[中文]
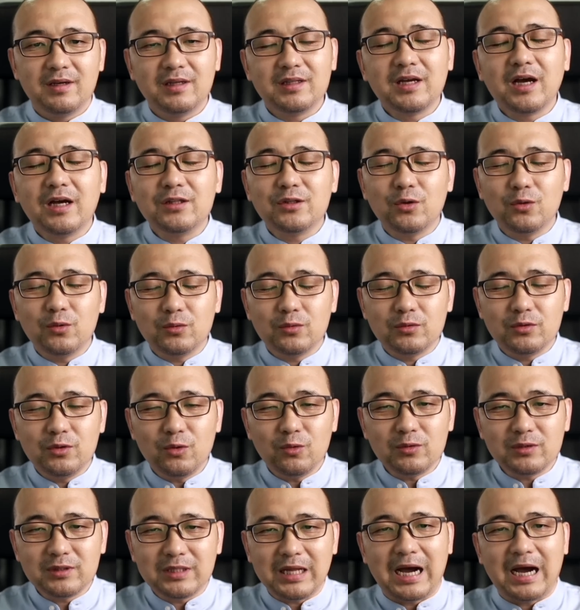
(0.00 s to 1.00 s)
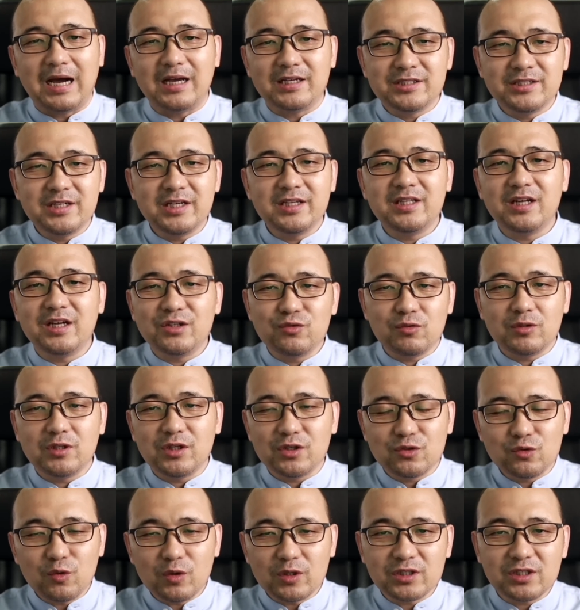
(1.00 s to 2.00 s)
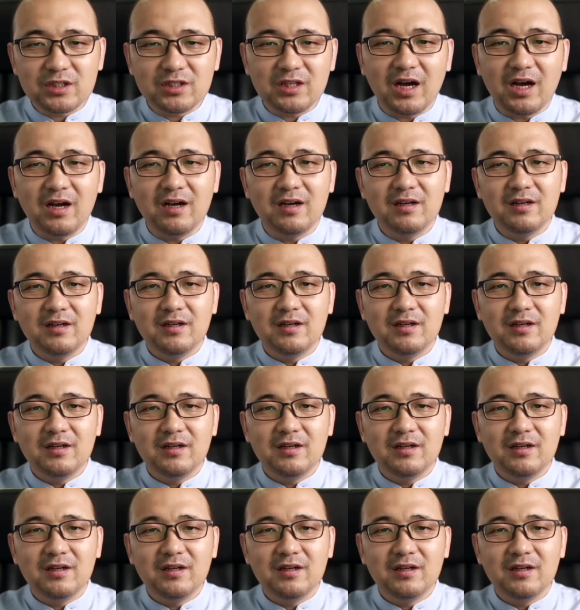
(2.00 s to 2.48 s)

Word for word: 它都有哪些的具体措施呢？